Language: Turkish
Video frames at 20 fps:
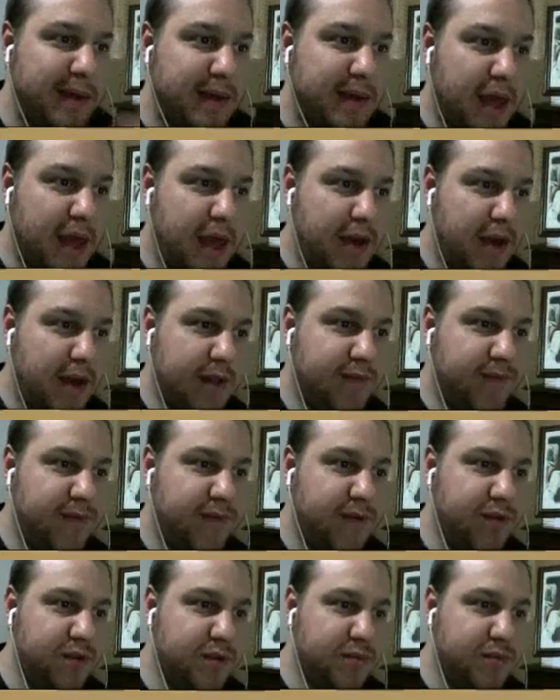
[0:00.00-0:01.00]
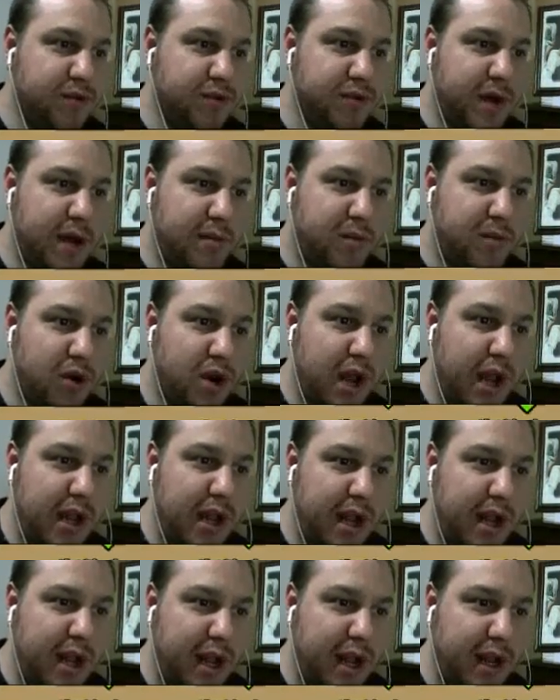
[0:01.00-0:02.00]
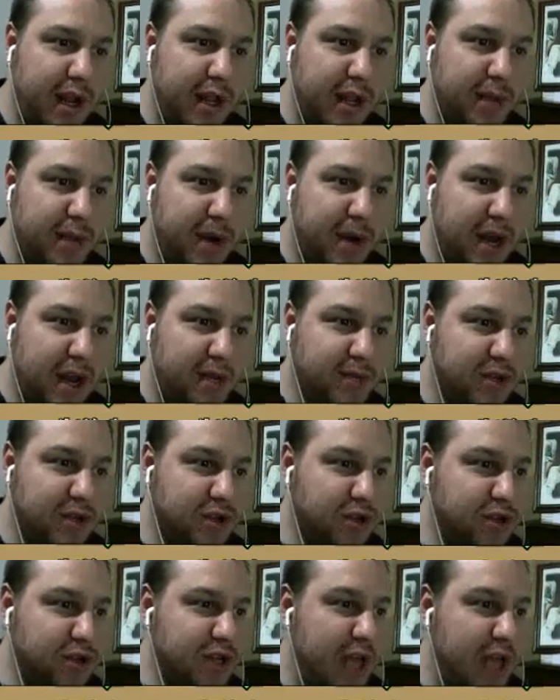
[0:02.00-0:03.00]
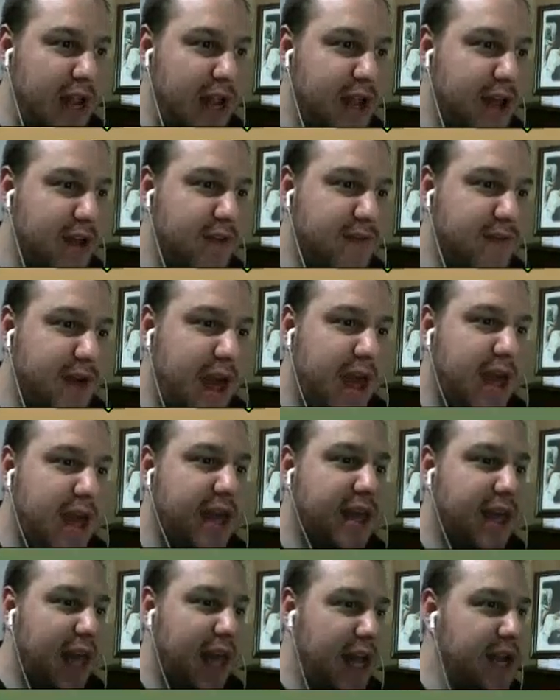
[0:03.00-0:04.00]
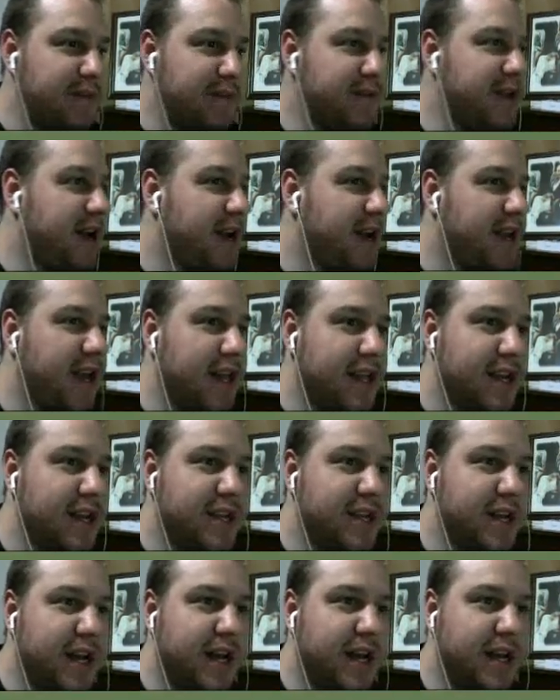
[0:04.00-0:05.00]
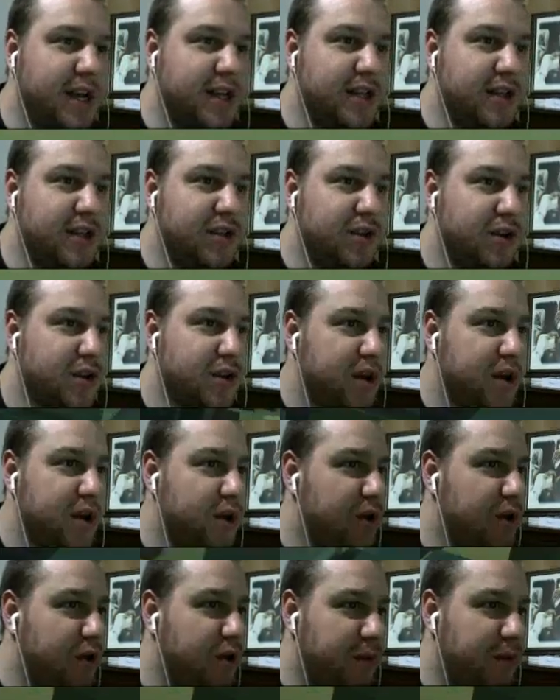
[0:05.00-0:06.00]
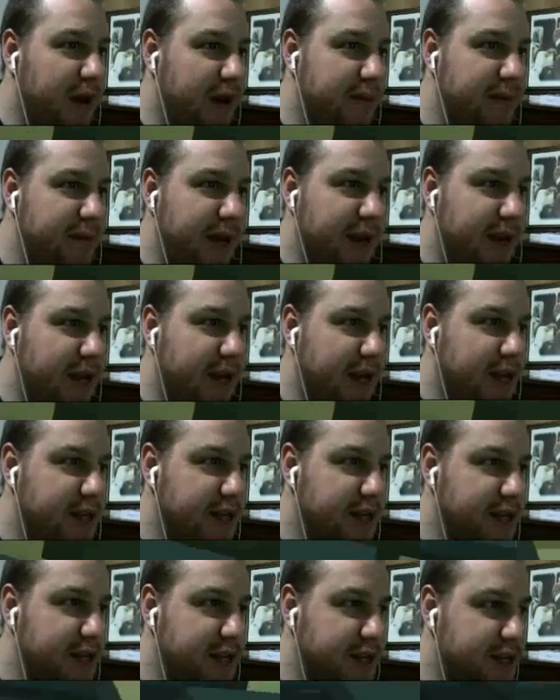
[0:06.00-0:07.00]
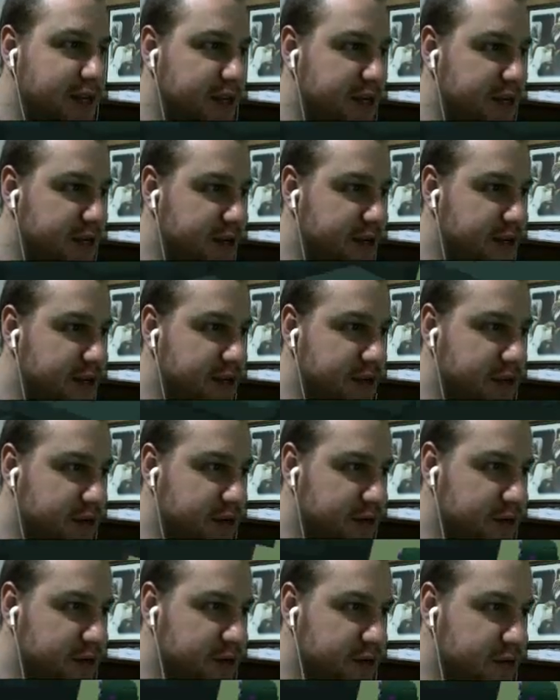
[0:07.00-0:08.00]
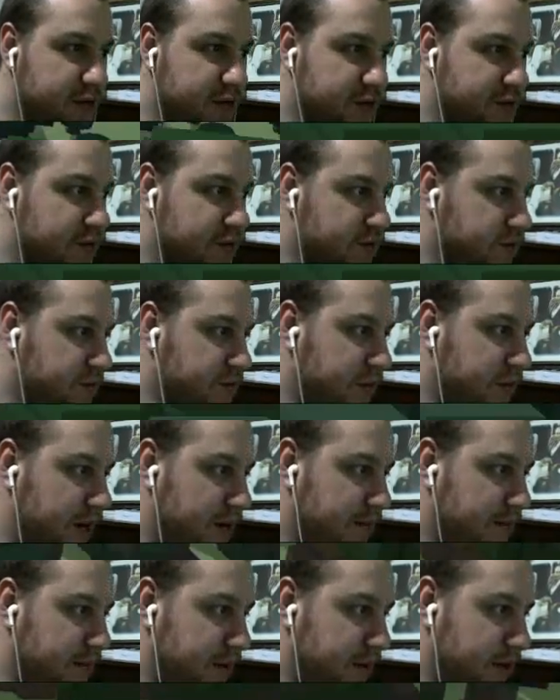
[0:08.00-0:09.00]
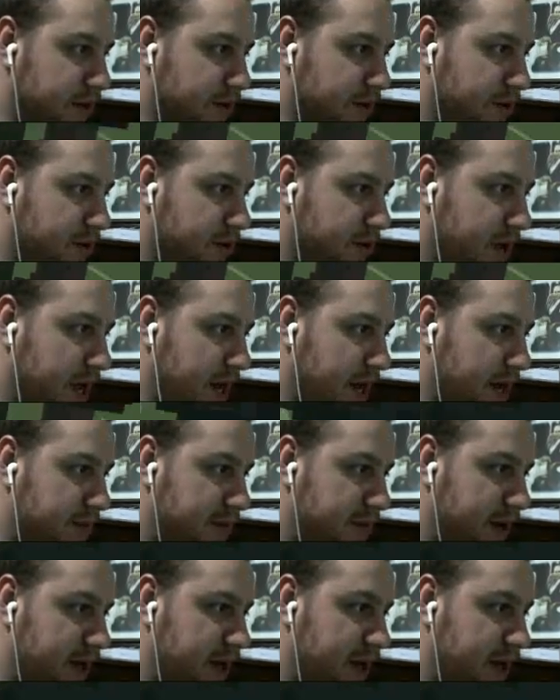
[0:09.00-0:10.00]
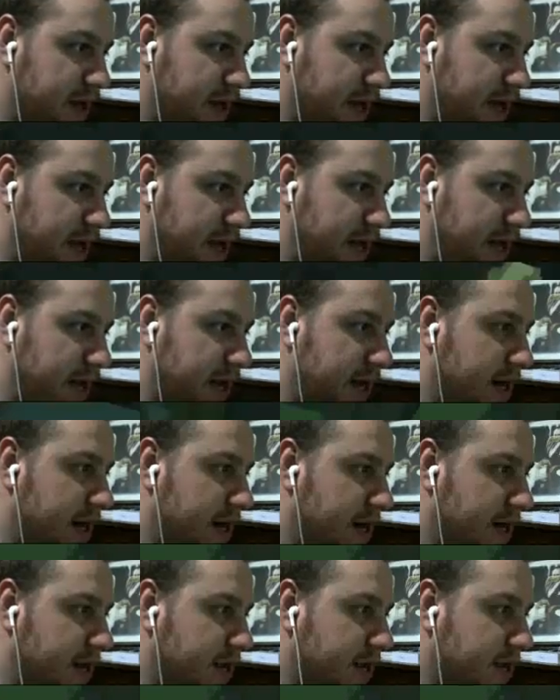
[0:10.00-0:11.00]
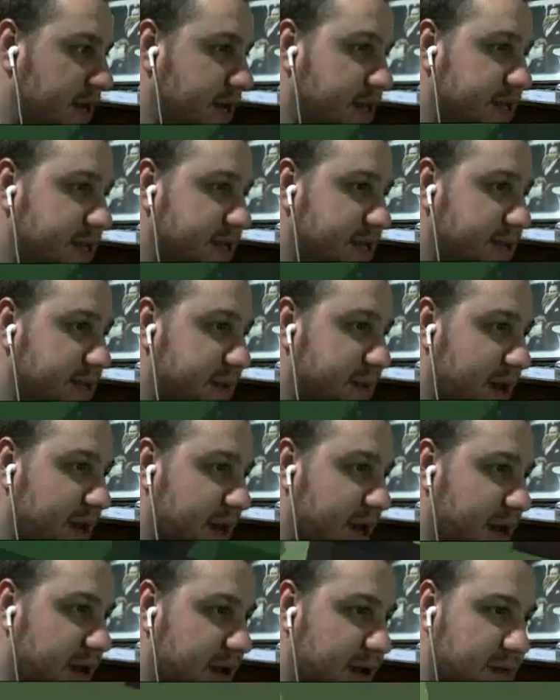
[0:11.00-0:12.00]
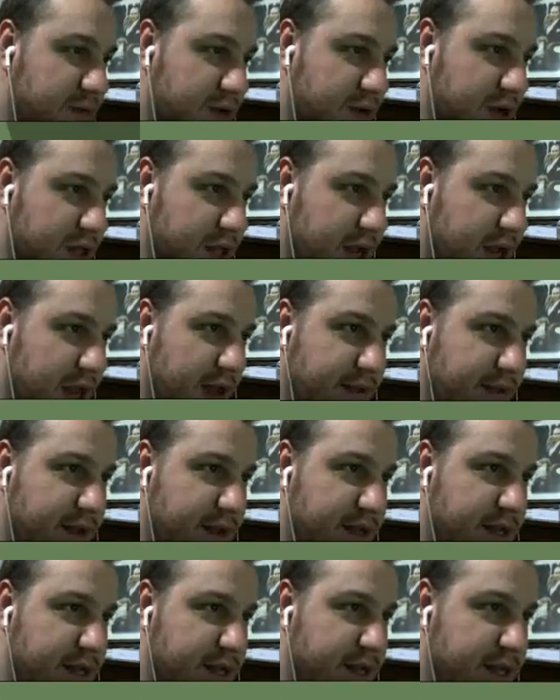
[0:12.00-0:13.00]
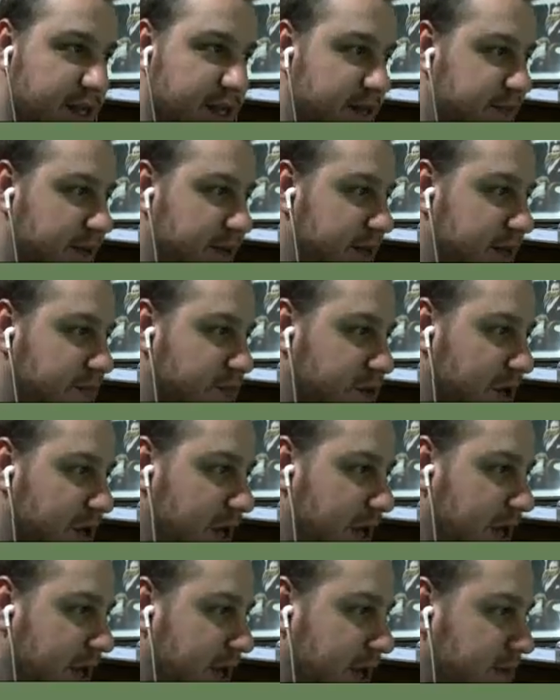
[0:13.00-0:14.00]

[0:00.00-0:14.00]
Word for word: Evet food'umuz var, moraller yerinde, paramız güzel ve yeni bir arkadaş daha katılıyor. Umarım erkeksindir. Umarım yok gene bayan geldi ya. Niye siz bayanlar bu kadar heveslisiniz benim buraya